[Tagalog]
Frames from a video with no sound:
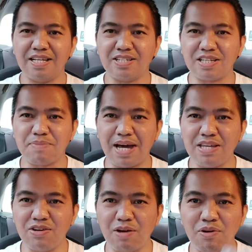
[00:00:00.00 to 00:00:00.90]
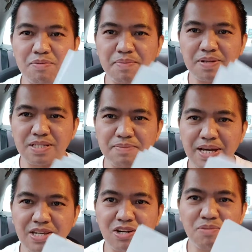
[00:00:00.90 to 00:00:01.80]
so samahan nyo ako
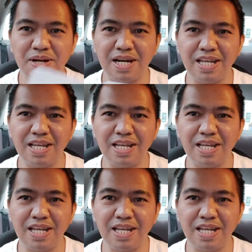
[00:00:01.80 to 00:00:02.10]
samahan nyo ako mga